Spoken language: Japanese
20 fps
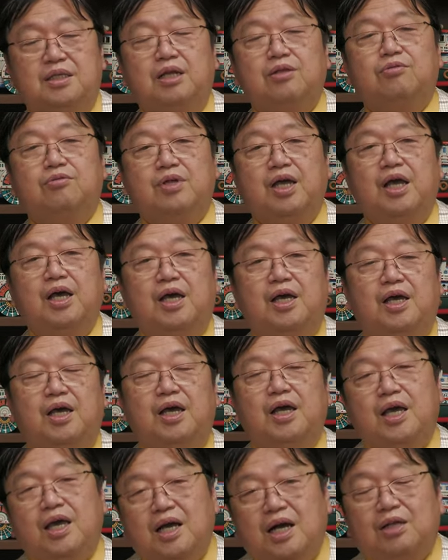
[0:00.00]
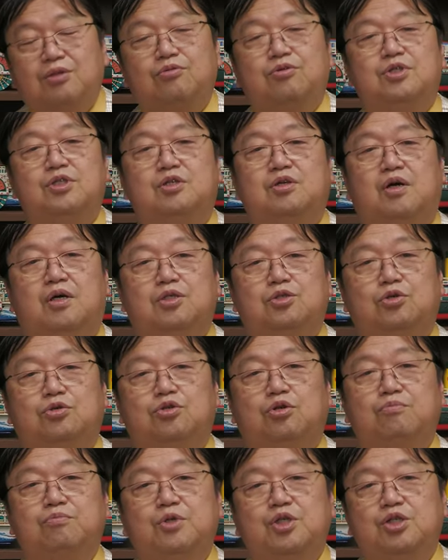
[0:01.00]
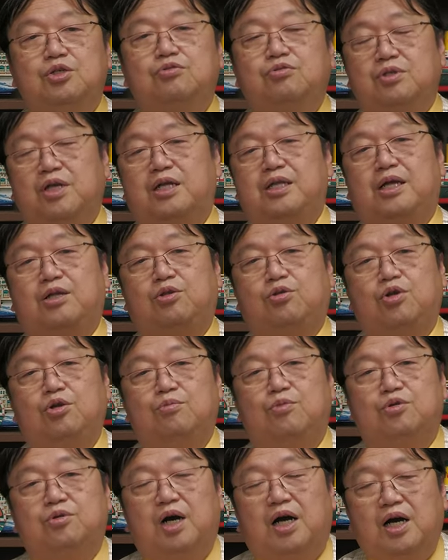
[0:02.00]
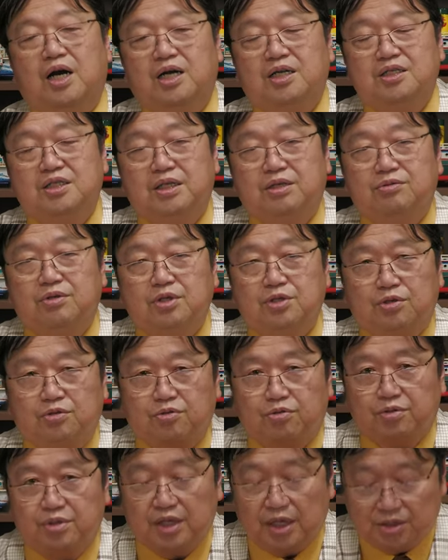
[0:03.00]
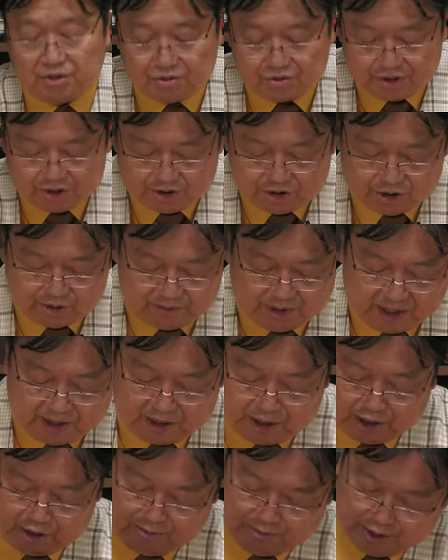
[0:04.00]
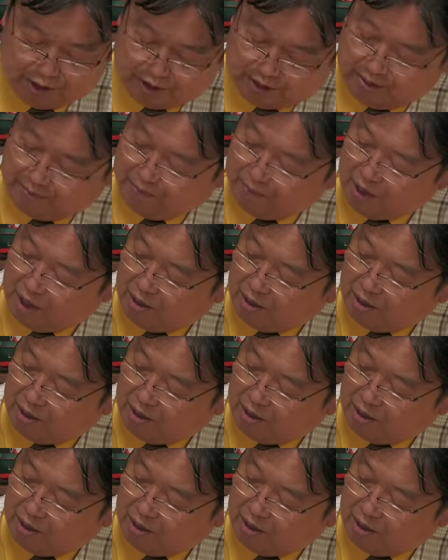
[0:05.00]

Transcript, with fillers: なので映画としてはちょっと未熟だなというふうに僕は感じたので、ちょっと点数低い目になりました。